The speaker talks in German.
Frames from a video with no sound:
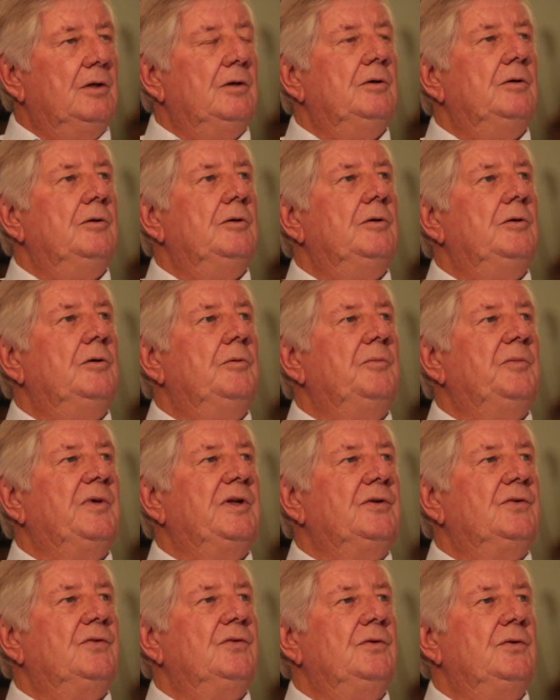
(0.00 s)
äh,
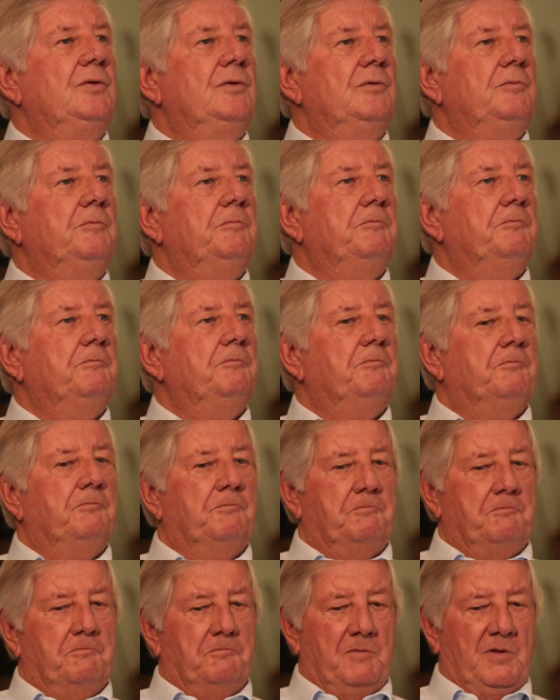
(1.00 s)
Menschen
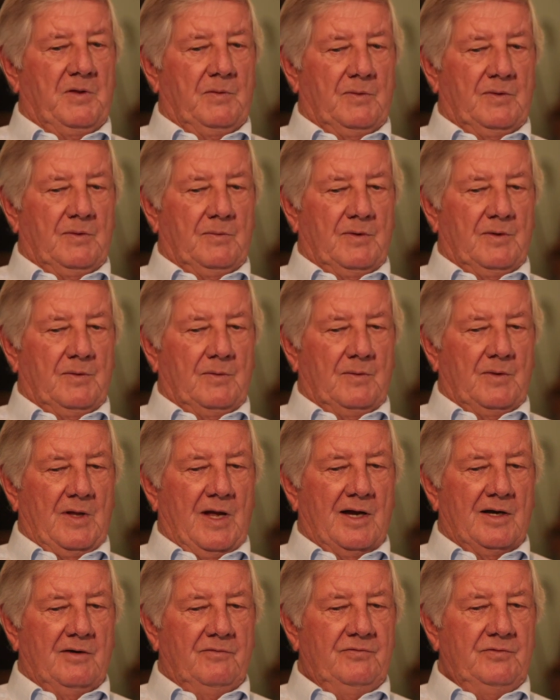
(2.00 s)

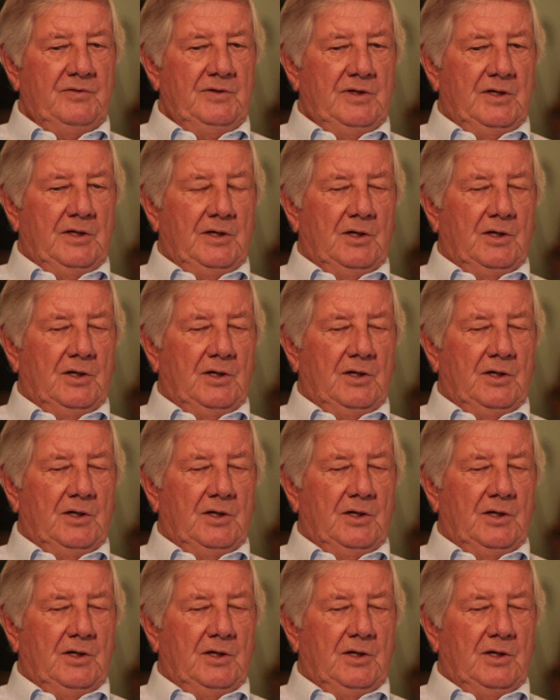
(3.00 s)
halfen.